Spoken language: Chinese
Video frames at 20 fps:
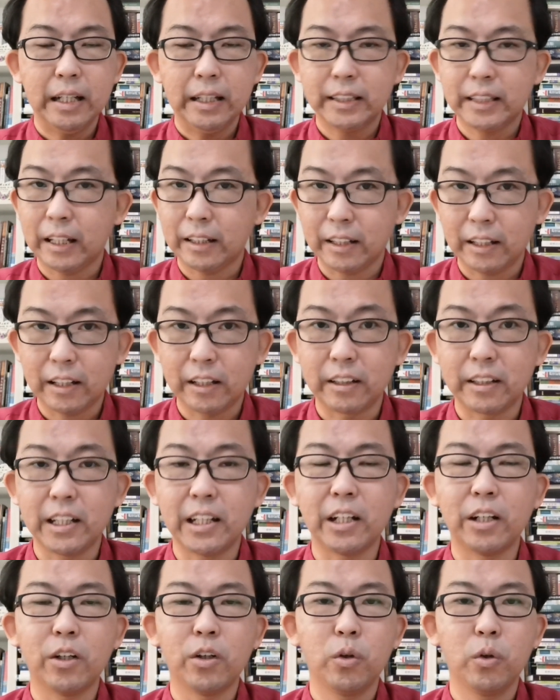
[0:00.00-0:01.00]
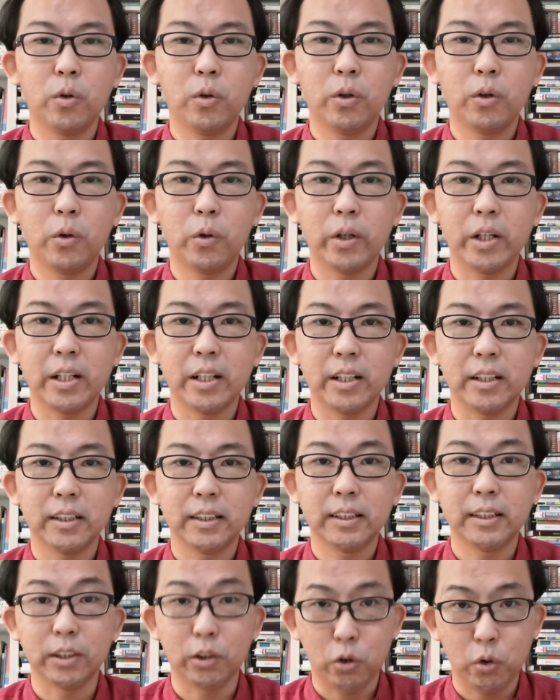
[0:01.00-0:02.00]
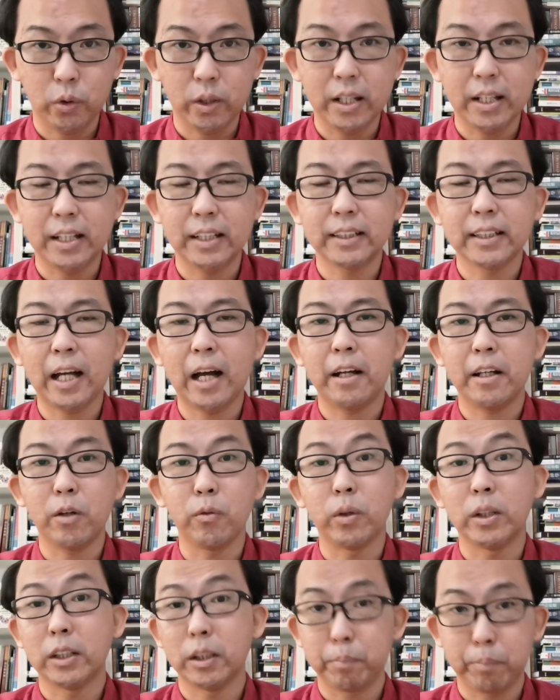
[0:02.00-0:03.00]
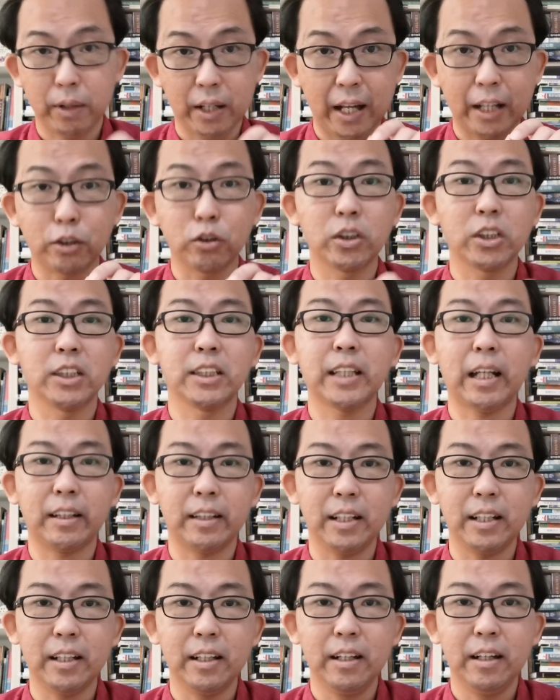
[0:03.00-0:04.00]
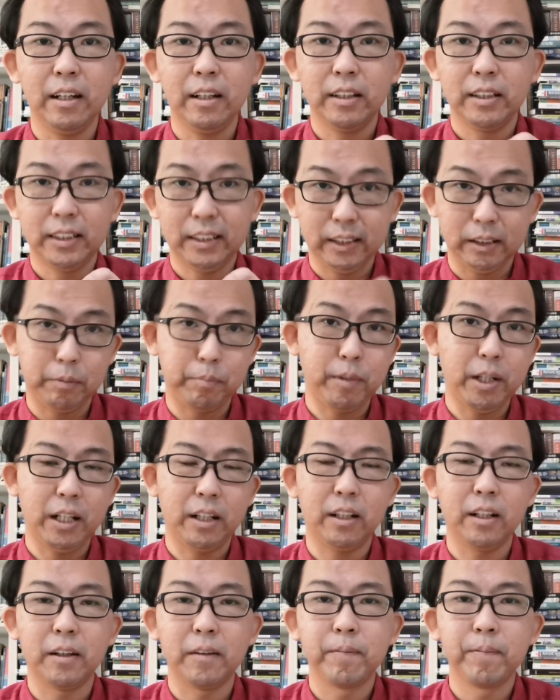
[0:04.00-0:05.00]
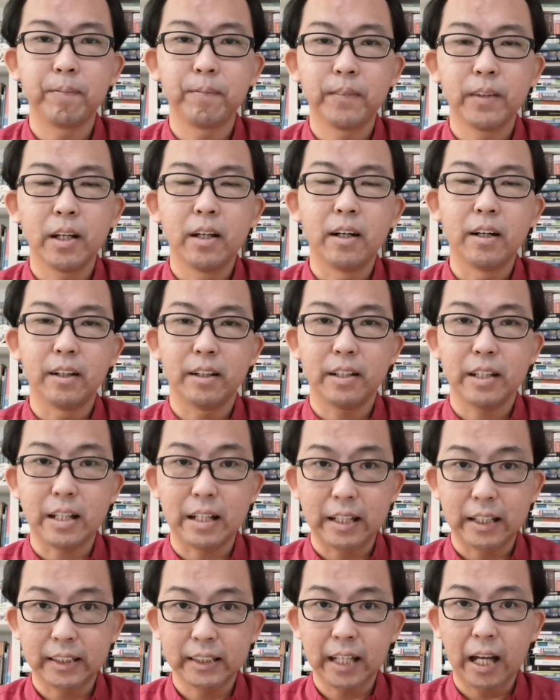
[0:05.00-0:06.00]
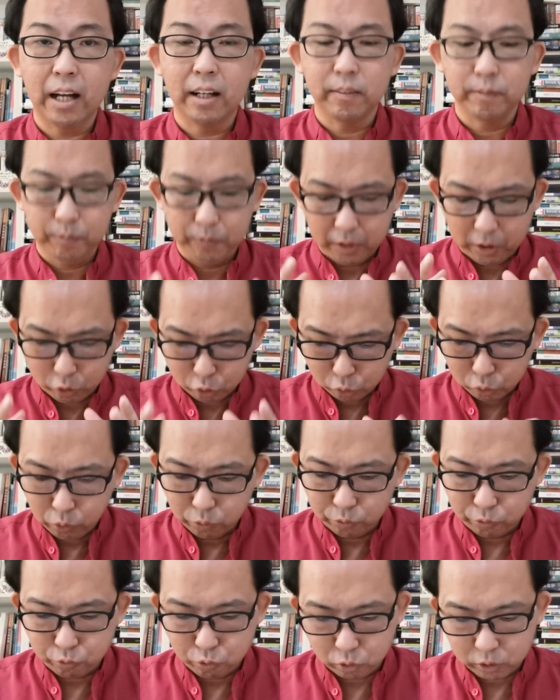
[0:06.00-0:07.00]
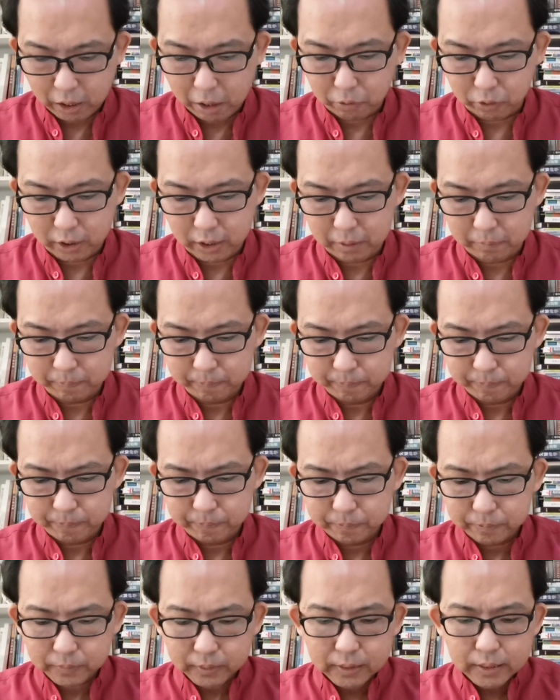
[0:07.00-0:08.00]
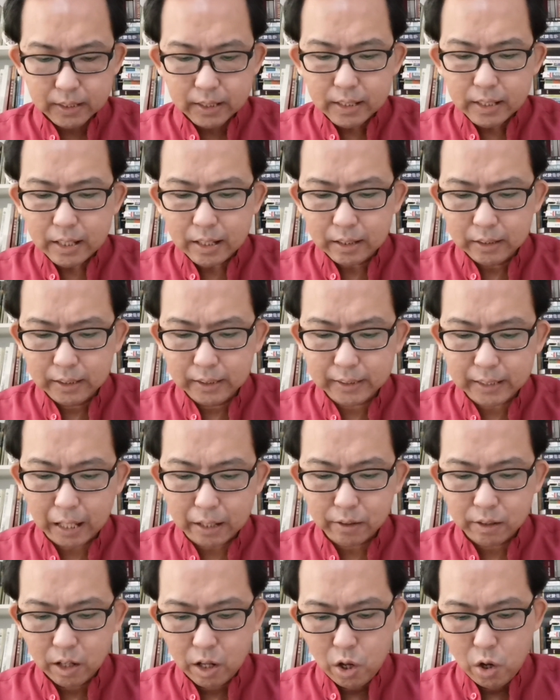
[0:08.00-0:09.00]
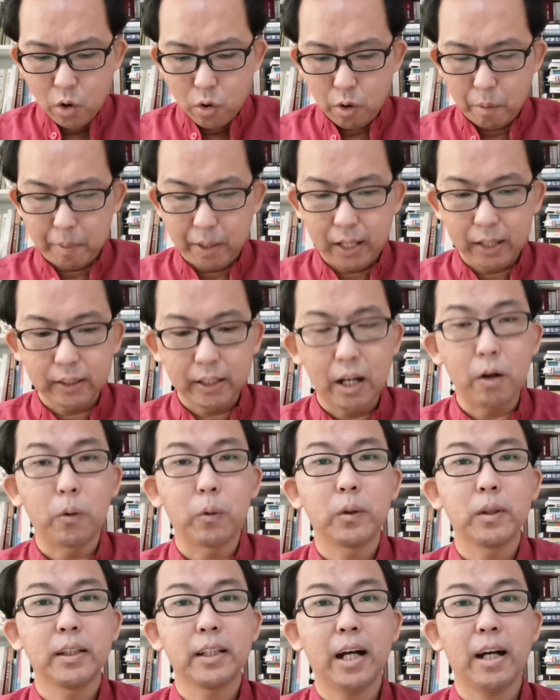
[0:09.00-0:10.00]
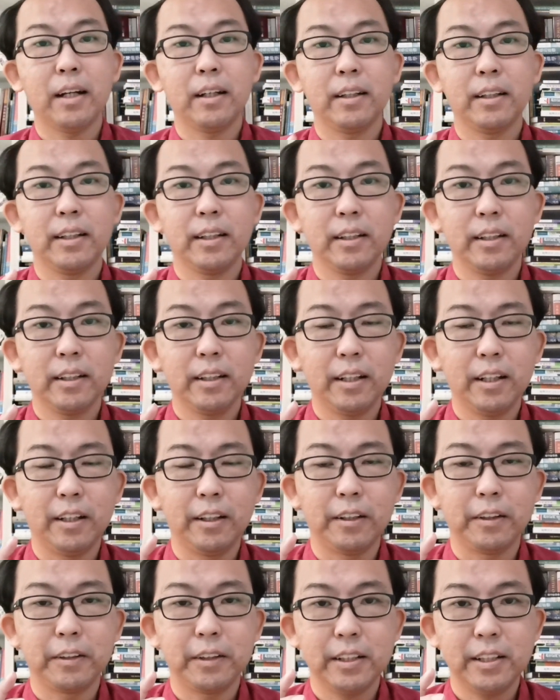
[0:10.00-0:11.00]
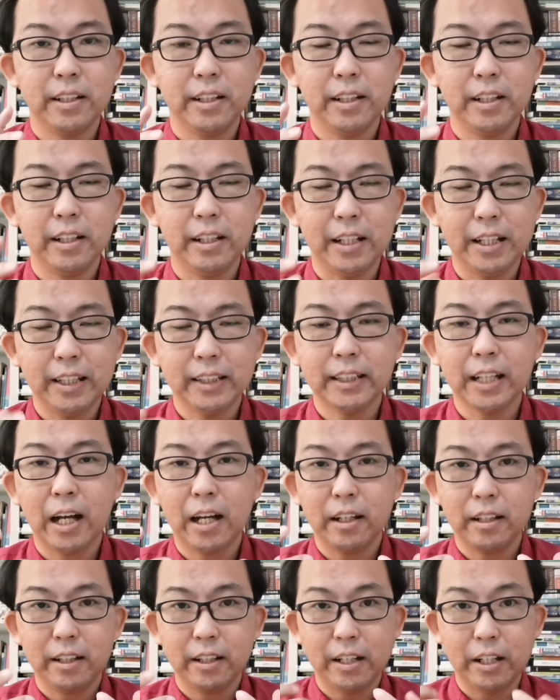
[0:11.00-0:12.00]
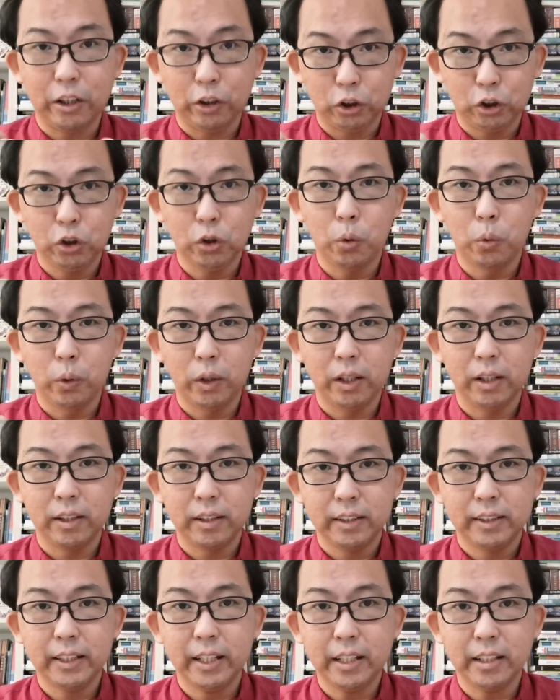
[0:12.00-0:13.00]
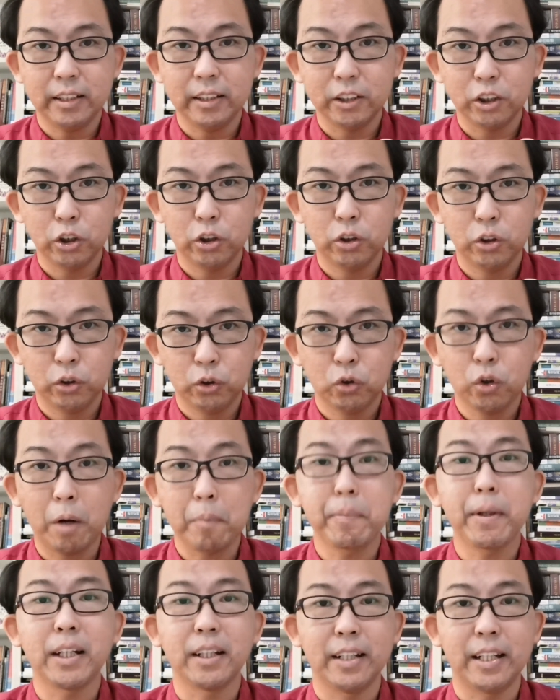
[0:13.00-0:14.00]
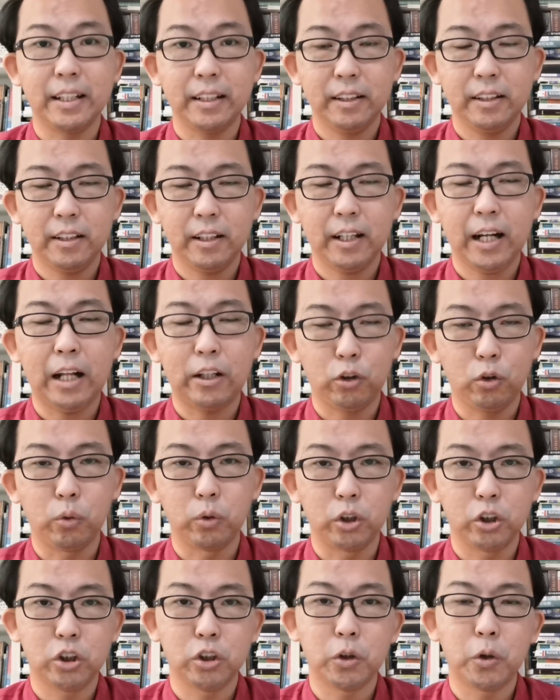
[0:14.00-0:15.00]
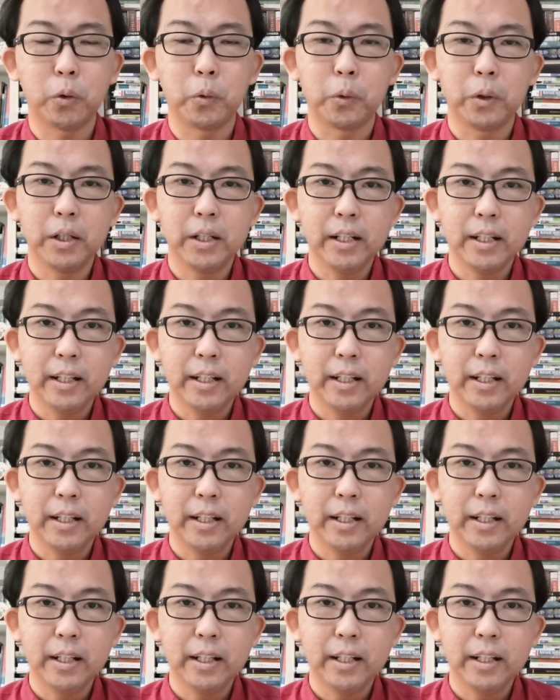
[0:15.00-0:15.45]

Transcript: 上帝肯定会使用伊丽莎，因为这本来就是上帝指明的，而伊丽莎也顺服到底。第三，我们看到，当呃伊丽莎领受了这一个双倍的灵的感动的时候，